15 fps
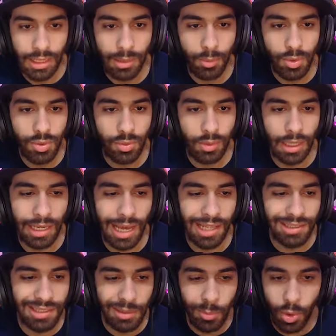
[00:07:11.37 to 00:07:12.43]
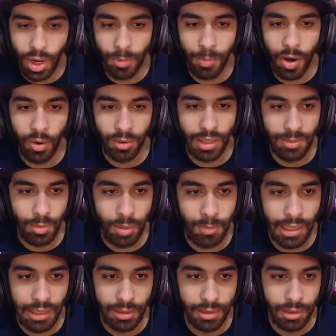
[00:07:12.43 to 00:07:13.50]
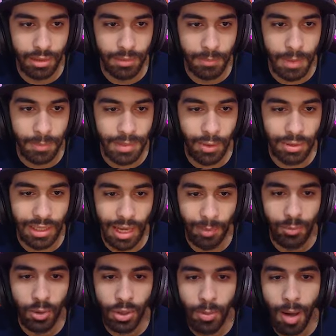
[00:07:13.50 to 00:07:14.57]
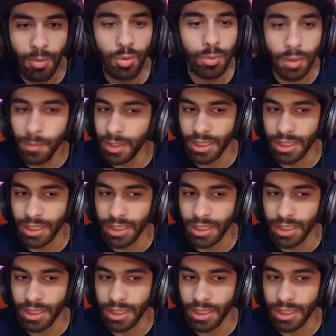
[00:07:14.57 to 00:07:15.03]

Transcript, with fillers: انا بصوا انا قد المربع والله المربع الباب دوت الحمد لله هم عاملين مربع